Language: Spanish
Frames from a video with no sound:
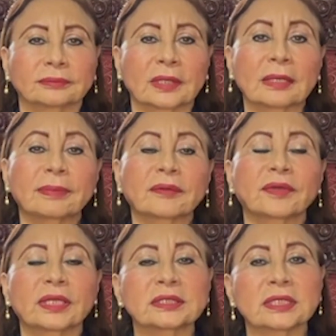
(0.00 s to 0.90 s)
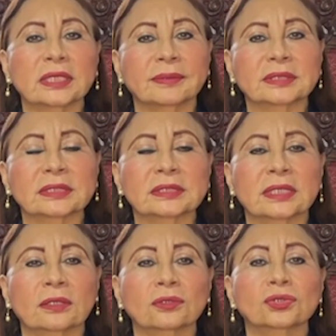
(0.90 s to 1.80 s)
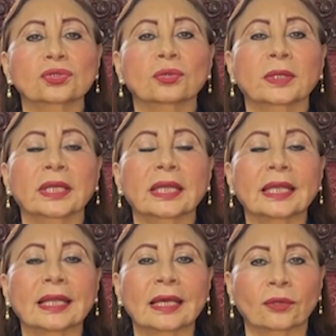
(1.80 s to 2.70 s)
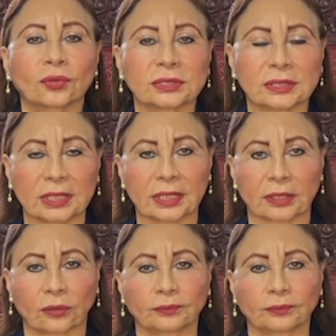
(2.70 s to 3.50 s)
De preferencia debes hacerlo sobre el lado izquierdo.